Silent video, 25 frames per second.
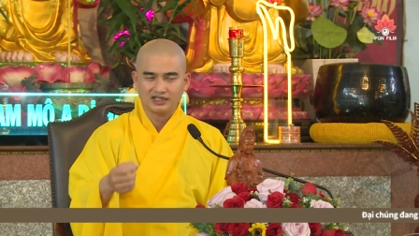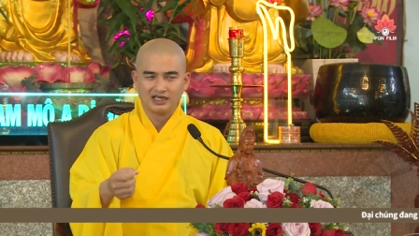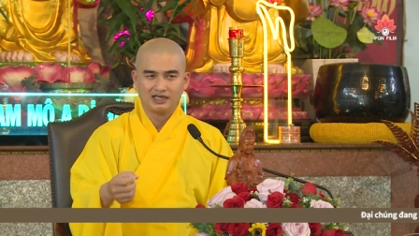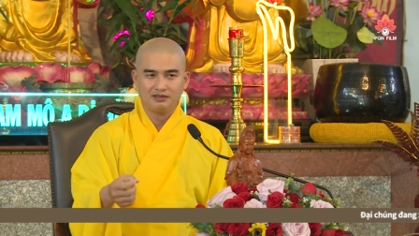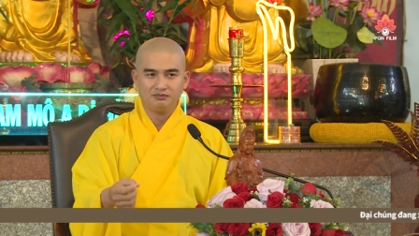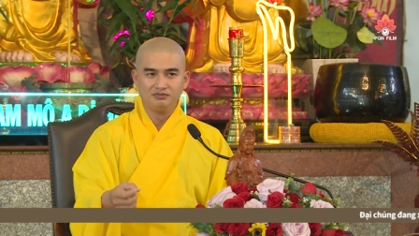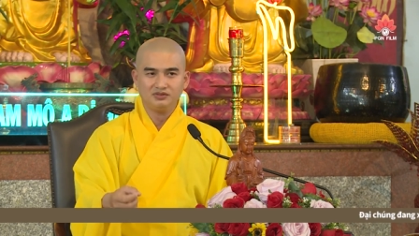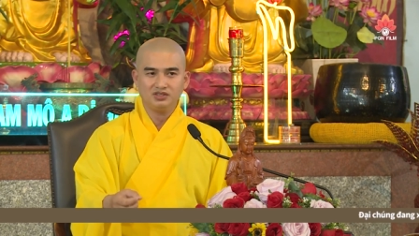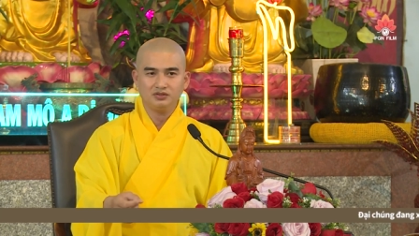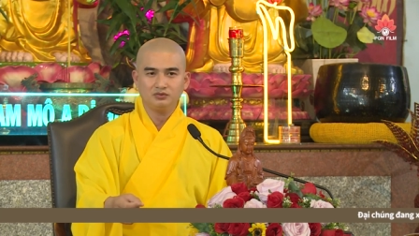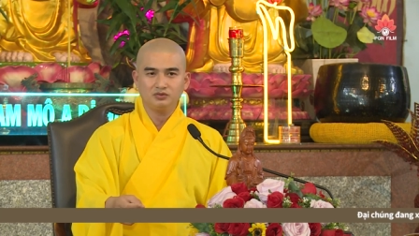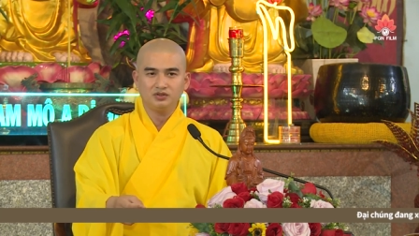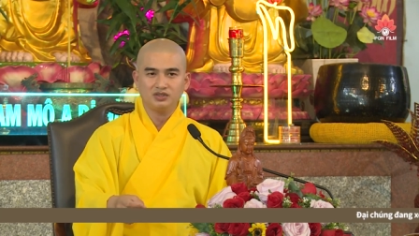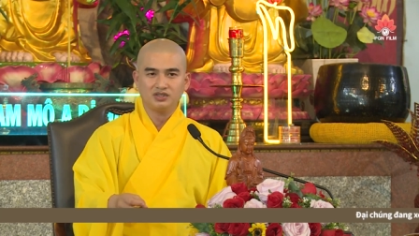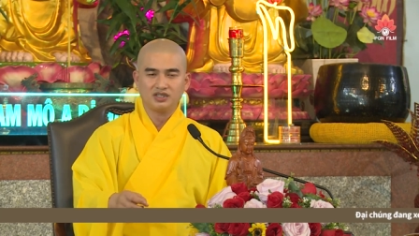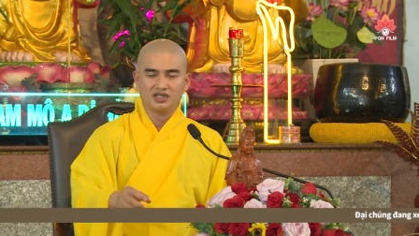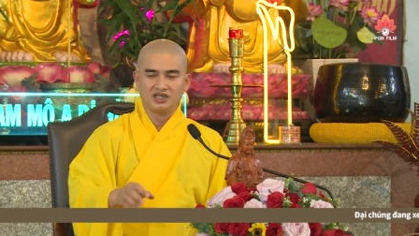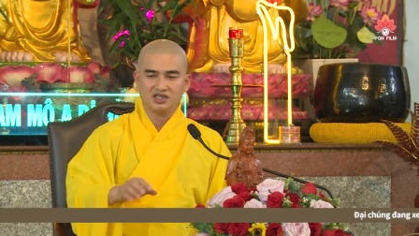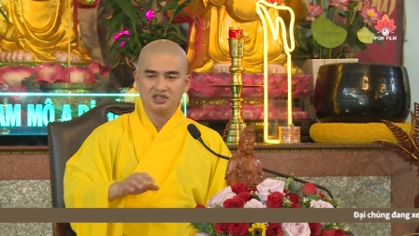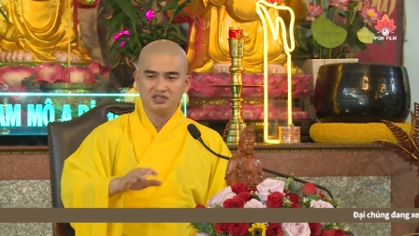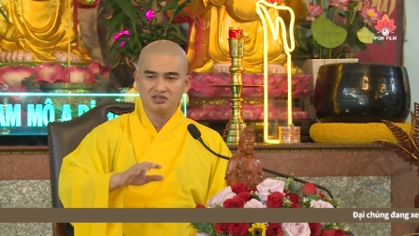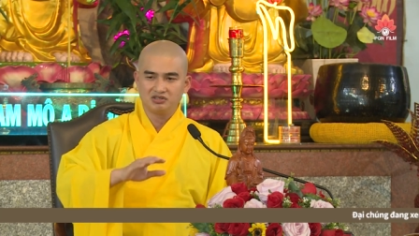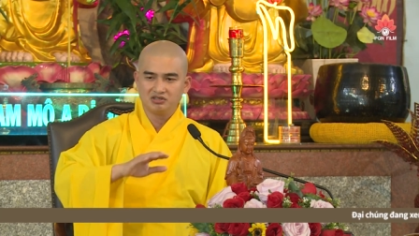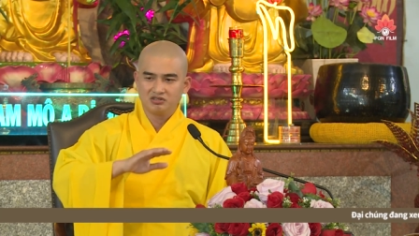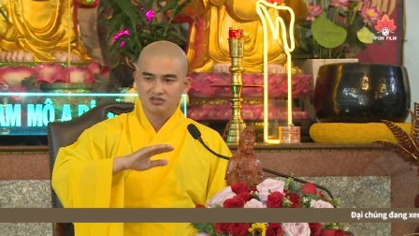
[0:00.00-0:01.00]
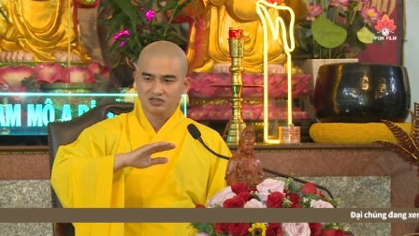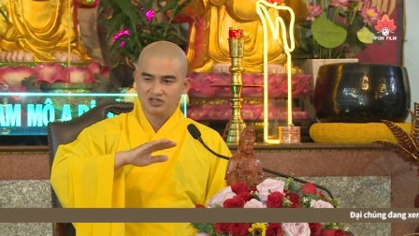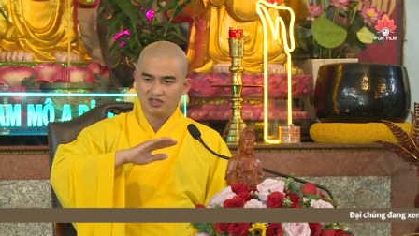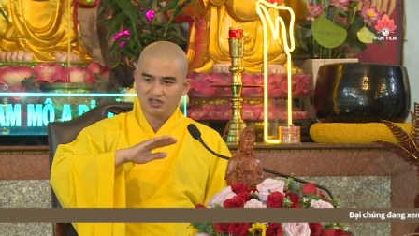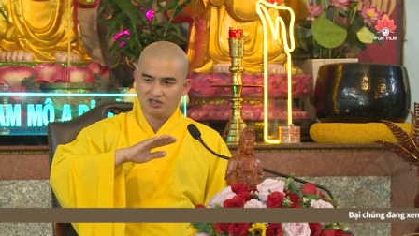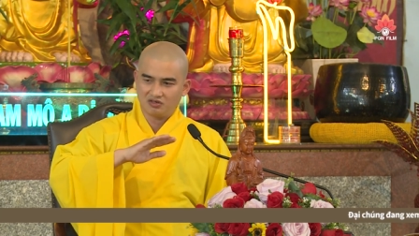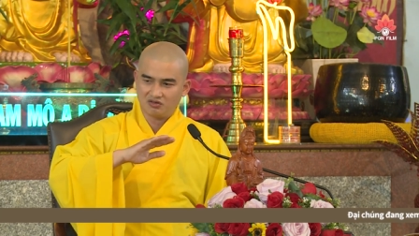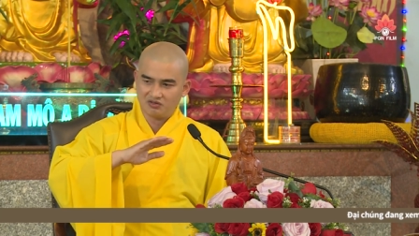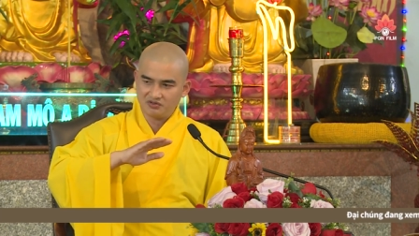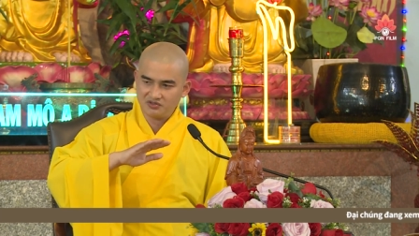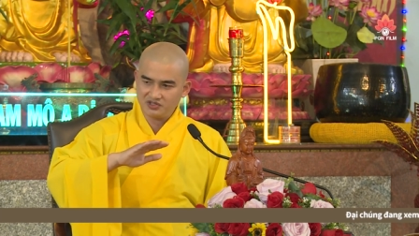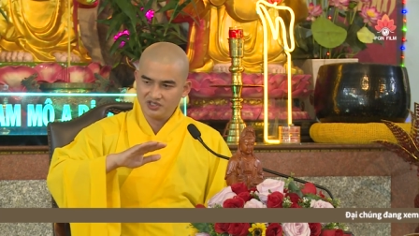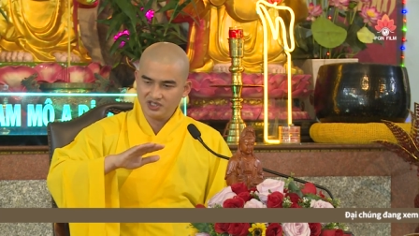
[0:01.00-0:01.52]
cảm với quý thầy thì
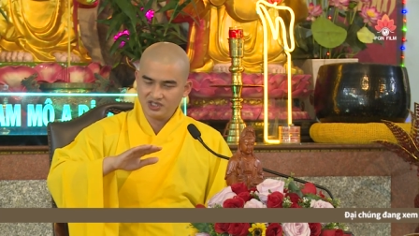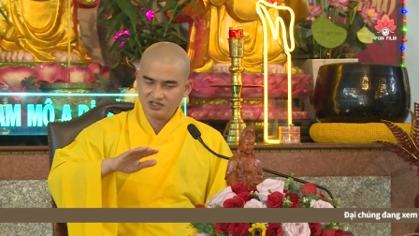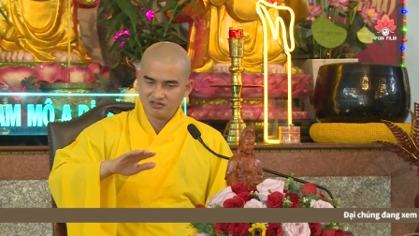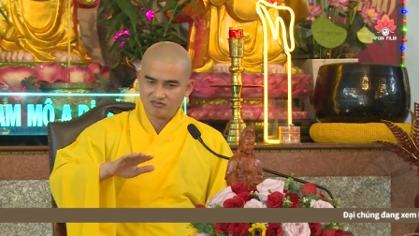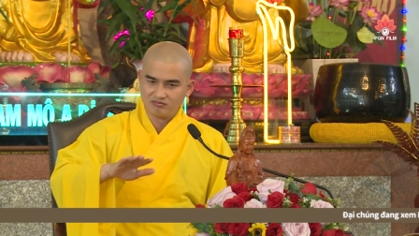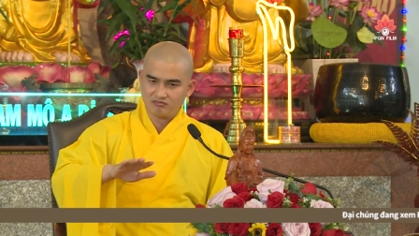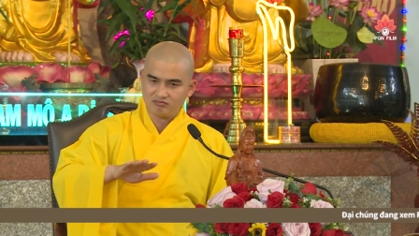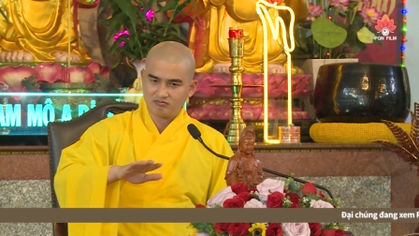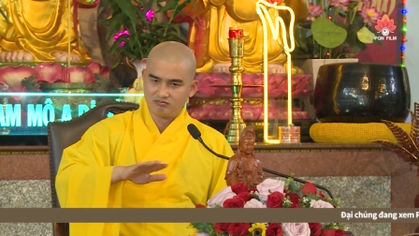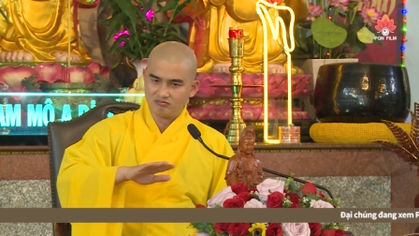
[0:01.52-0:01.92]
họ giết